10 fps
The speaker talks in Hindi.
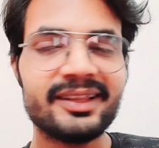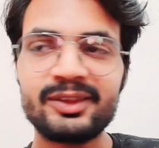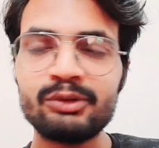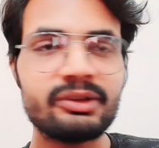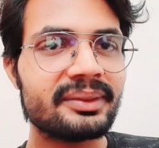
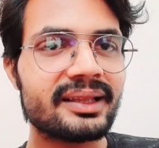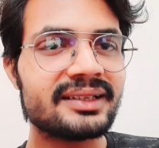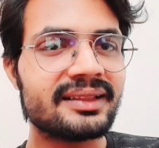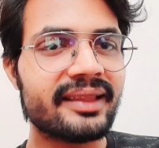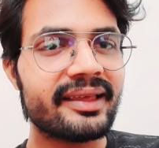तो फिर पता
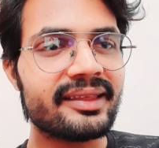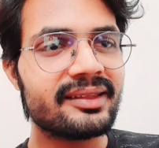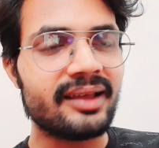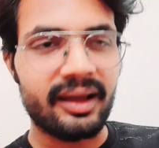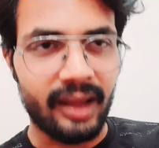चलता है कि
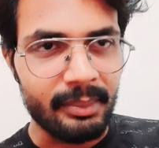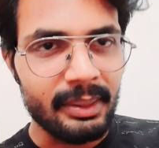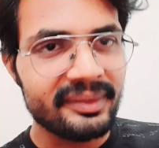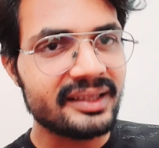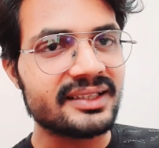हमें
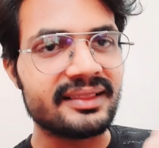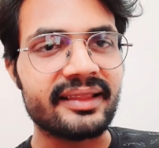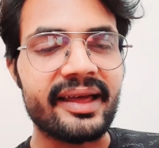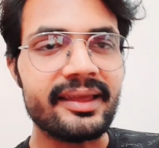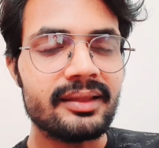पता चलता
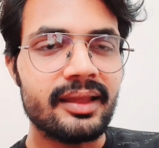है